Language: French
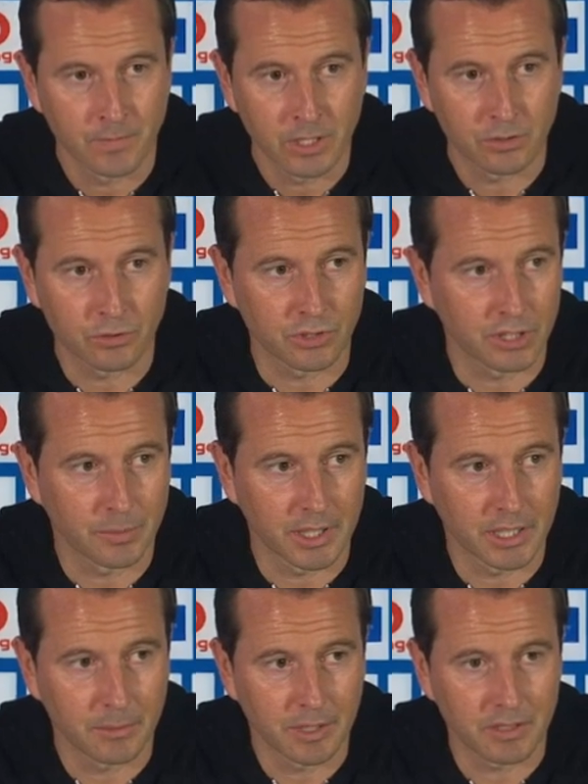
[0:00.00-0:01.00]
ce que j'ai
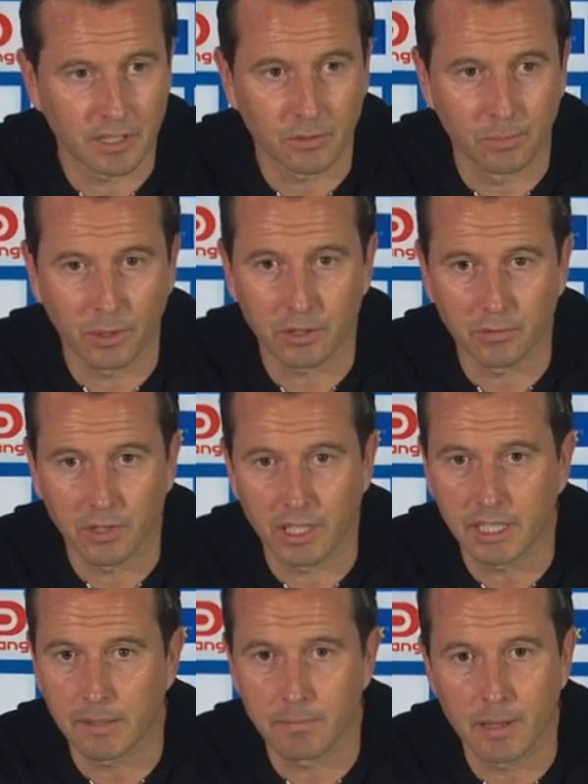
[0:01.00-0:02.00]
bien aimé, c'est le comportement de
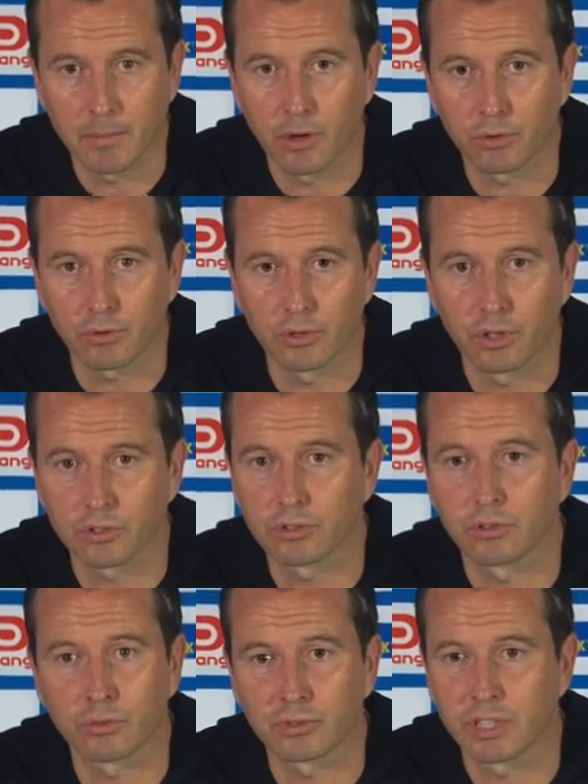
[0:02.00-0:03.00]
l'équipe, même en reculant,
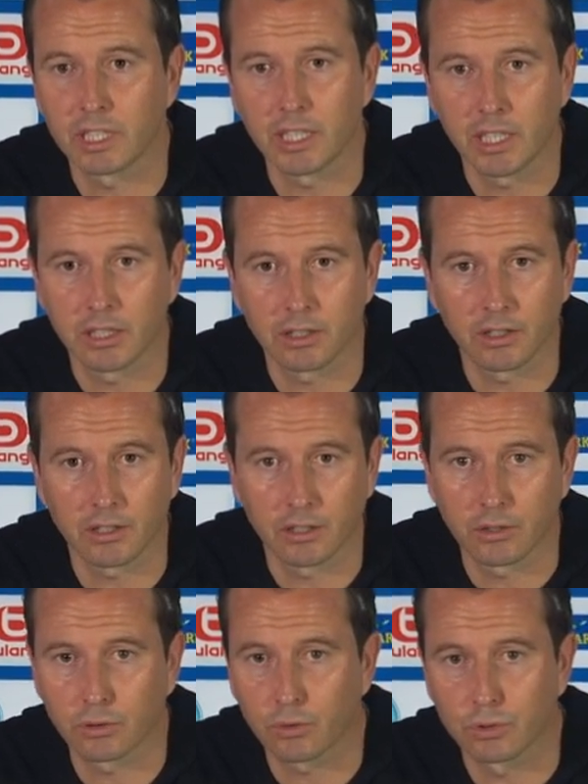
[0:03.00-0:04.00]
sans concéder
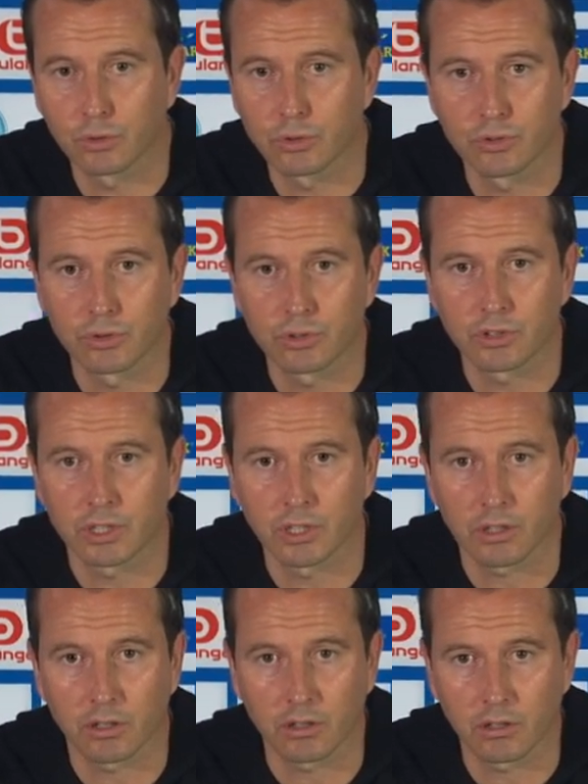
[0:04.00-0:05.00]
trop trop de choses.
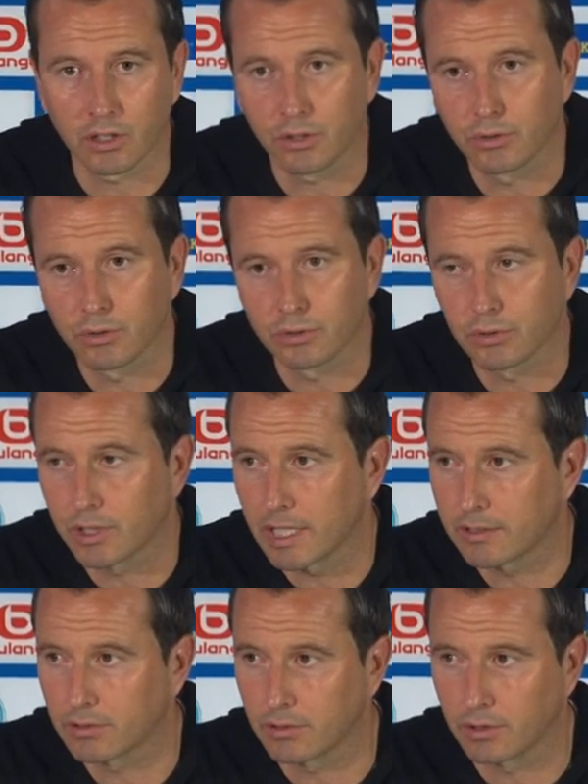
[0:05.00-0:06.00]
Il y a une grosse
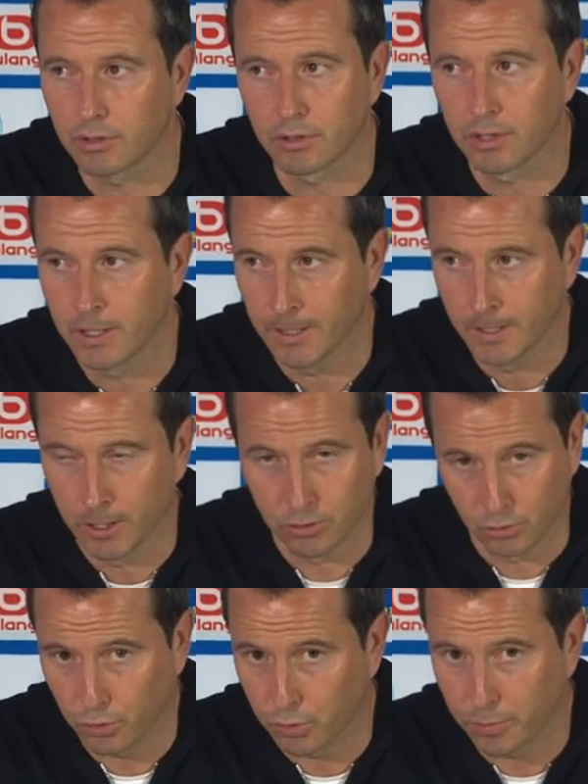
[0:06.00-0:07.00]
occasion sur, le,
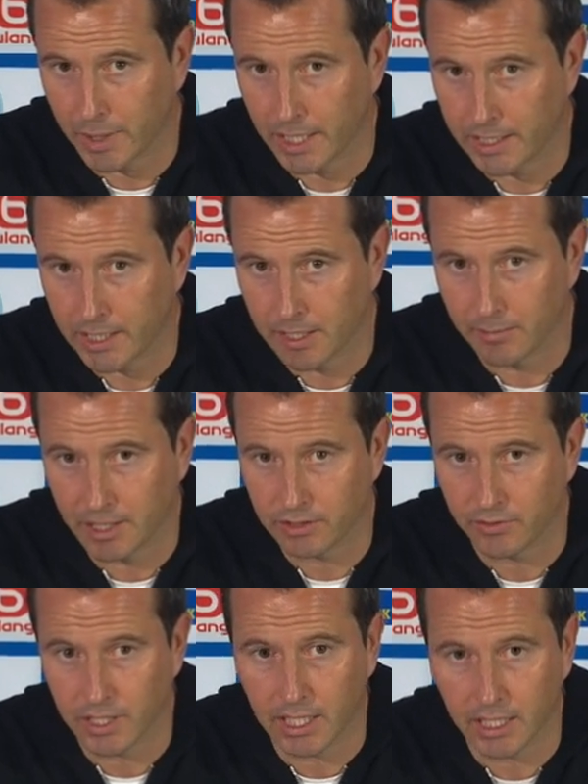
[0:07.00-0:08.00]
sur coup de pied arrêté. Mats
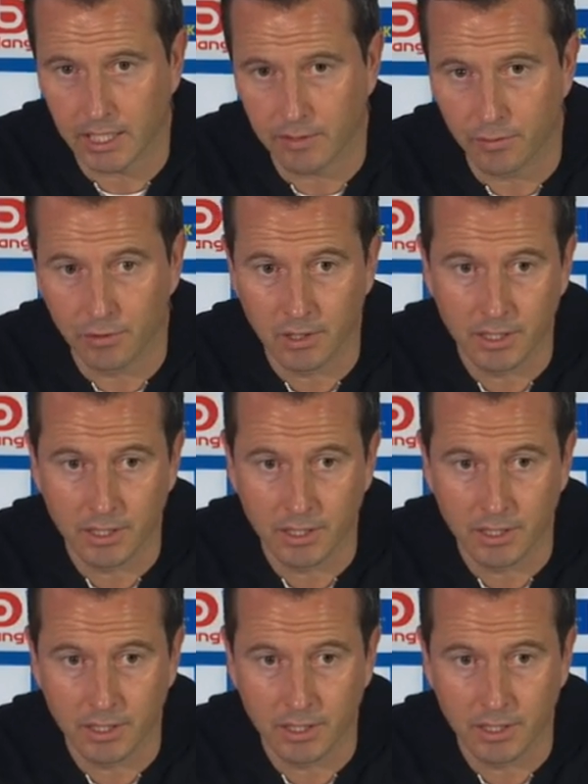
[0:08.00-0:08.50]
fait l'arrêt qu'il faut.